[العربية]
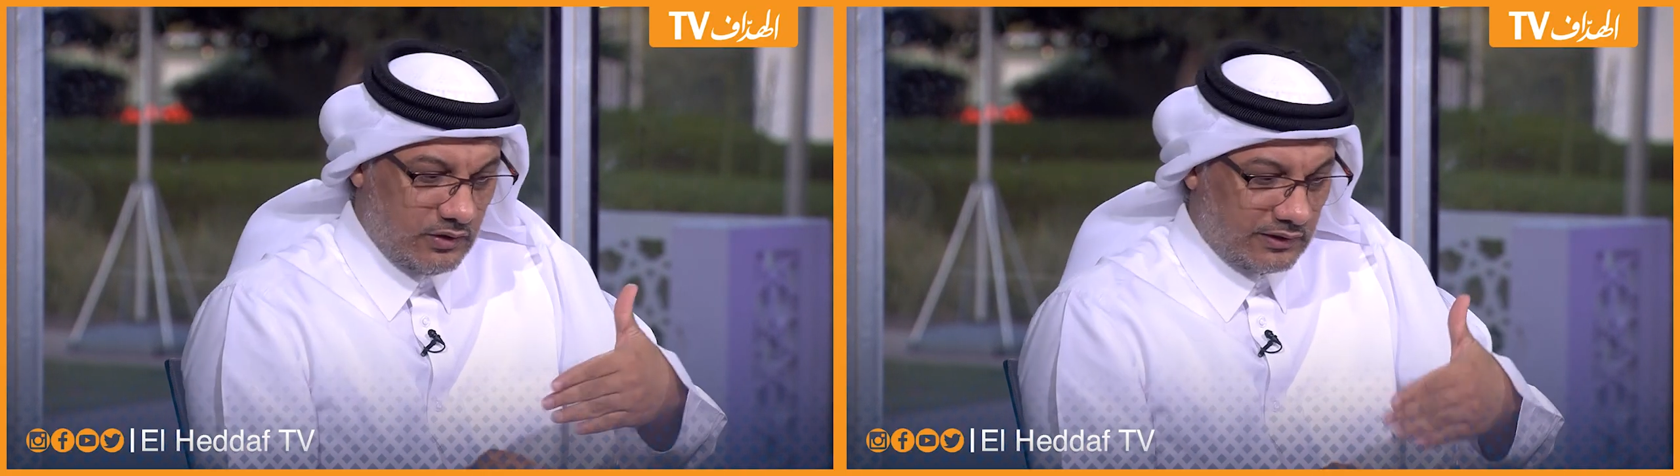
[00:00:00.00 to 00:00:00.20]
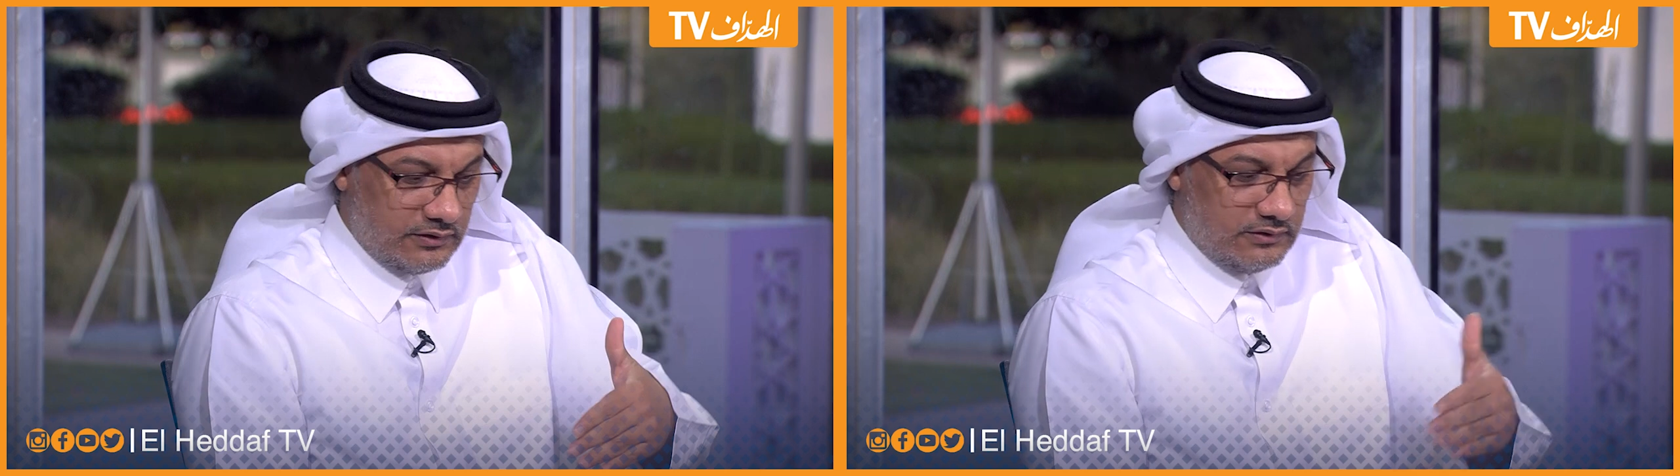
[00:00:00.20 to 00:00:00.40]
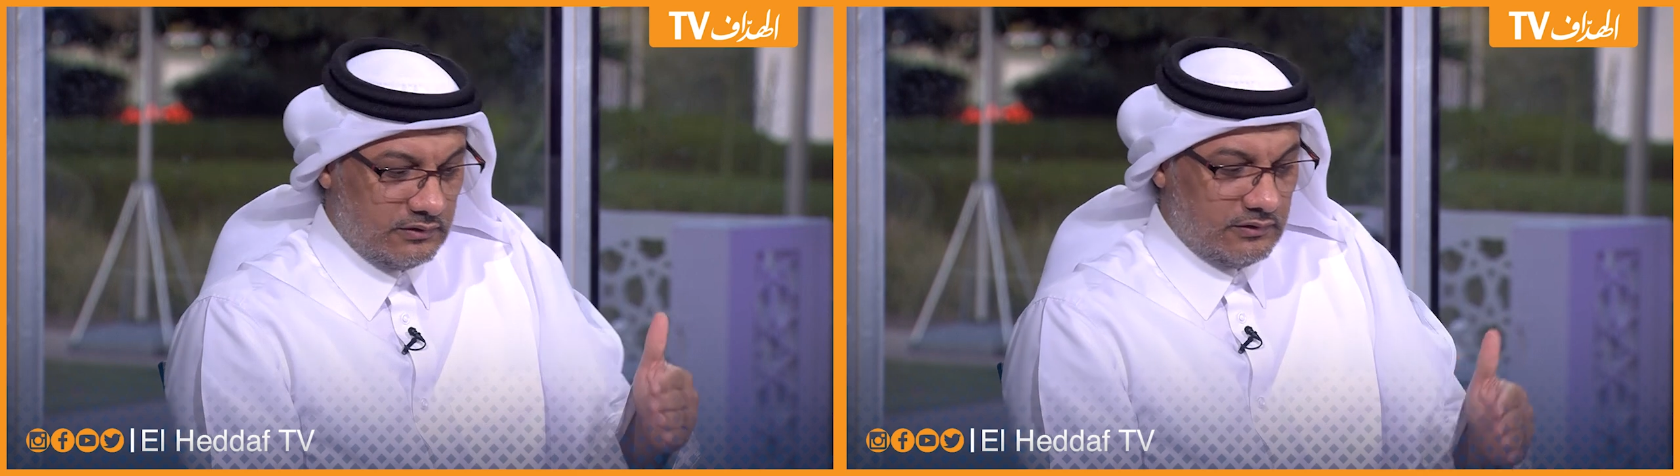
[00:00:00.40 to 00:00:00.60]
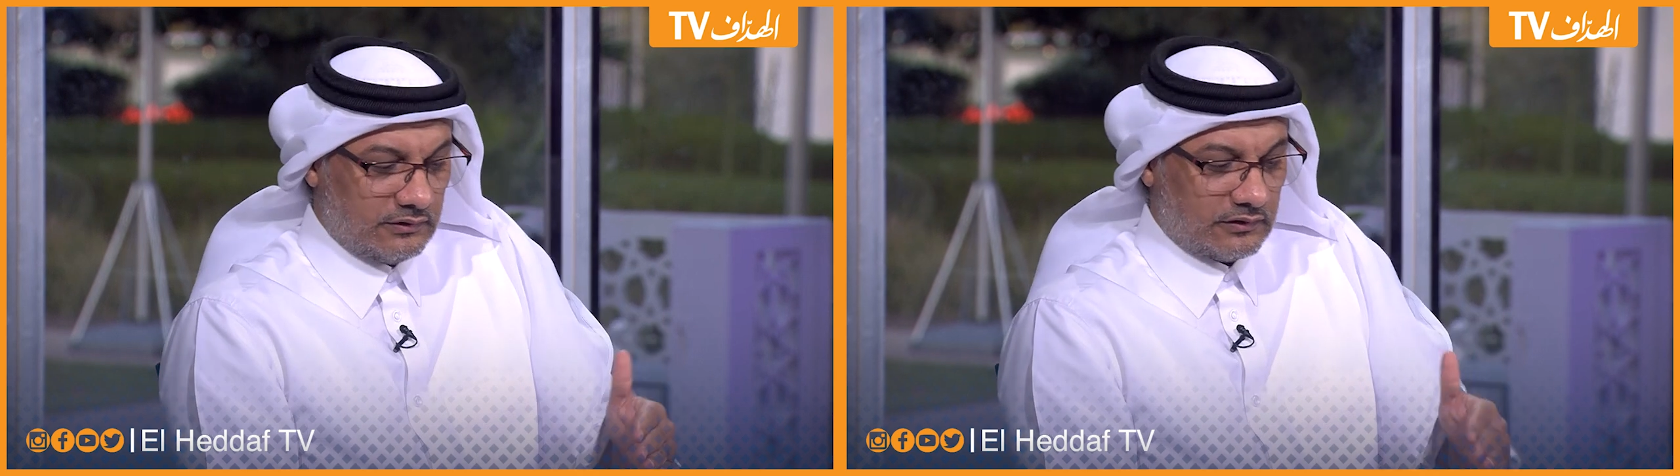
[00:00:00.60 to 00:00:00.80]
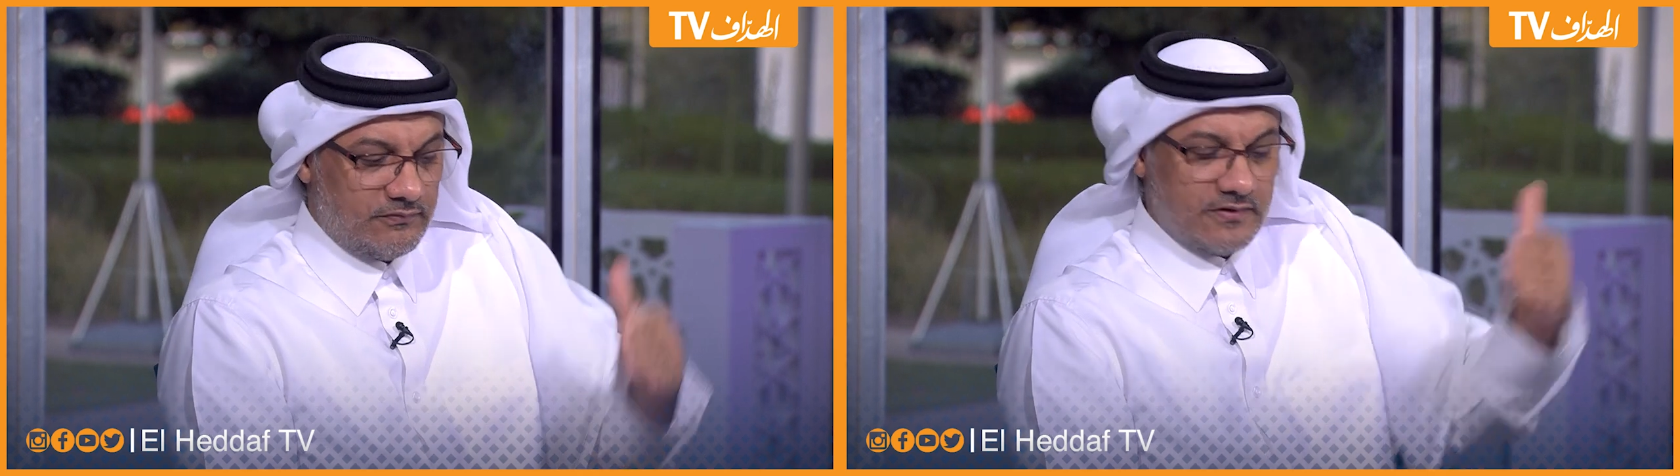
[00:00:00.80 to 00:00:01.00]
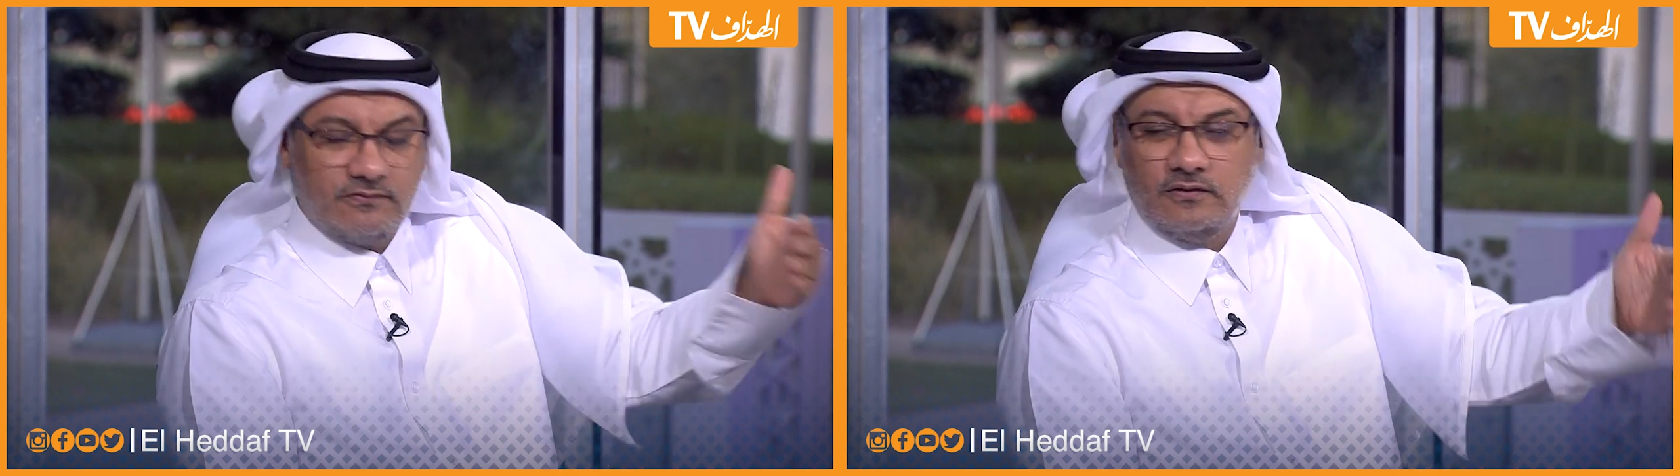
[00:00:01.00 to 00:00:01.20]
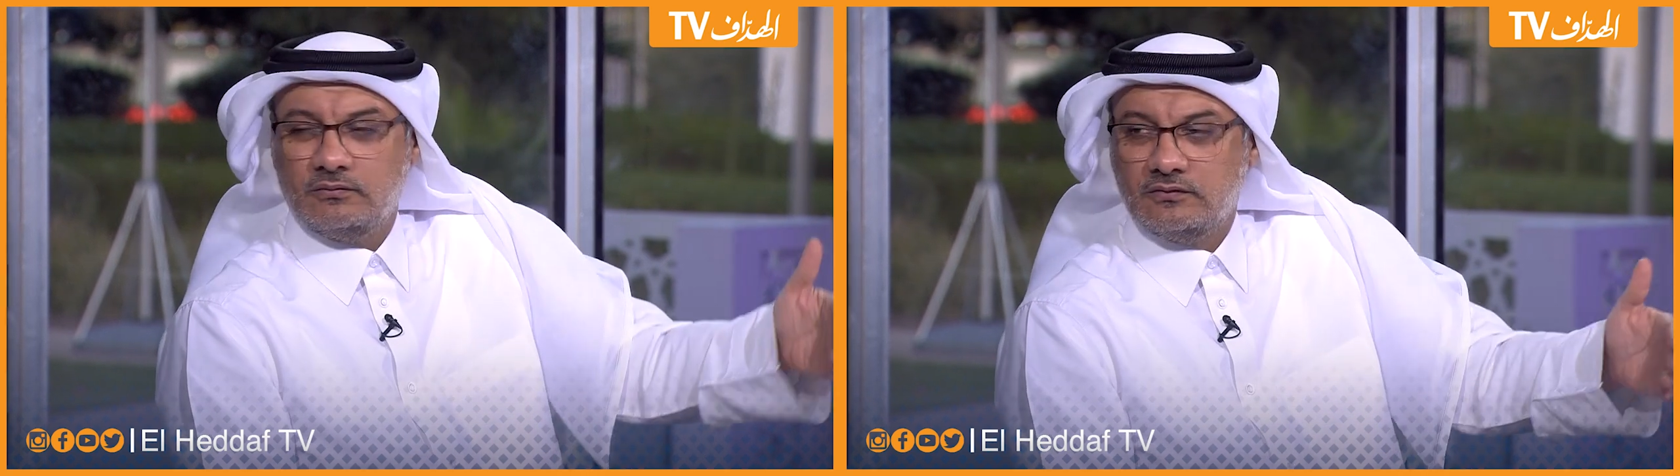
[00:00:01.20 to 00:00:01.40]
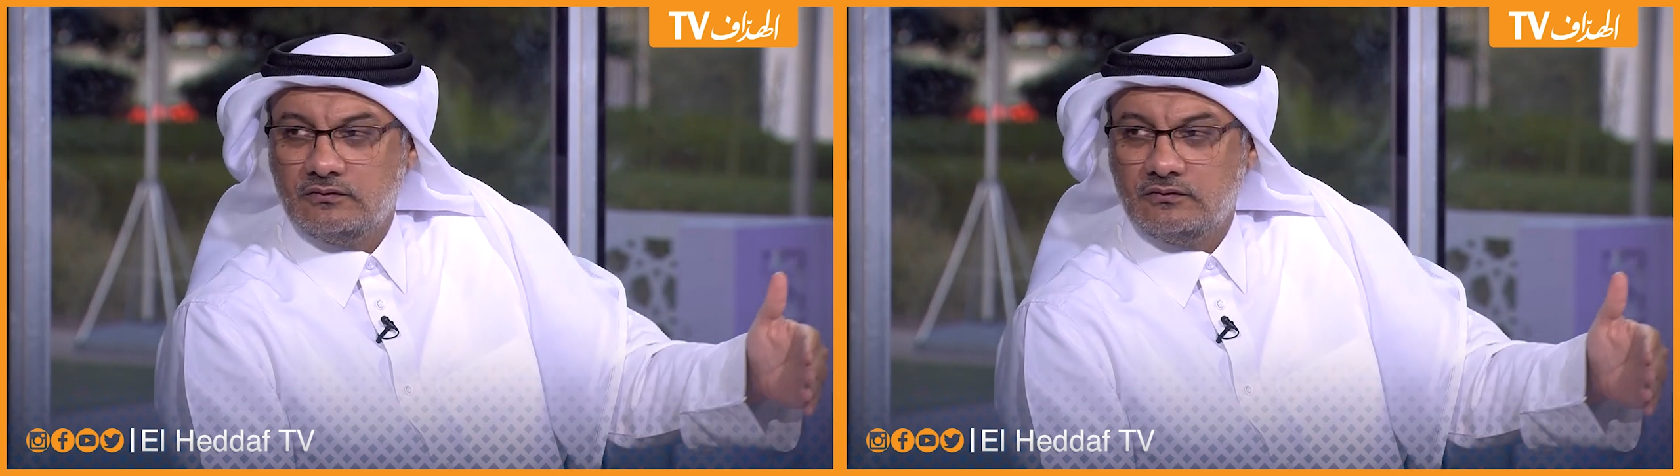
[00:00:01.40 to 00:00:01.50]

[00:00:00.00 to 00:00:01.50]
لكن قفز في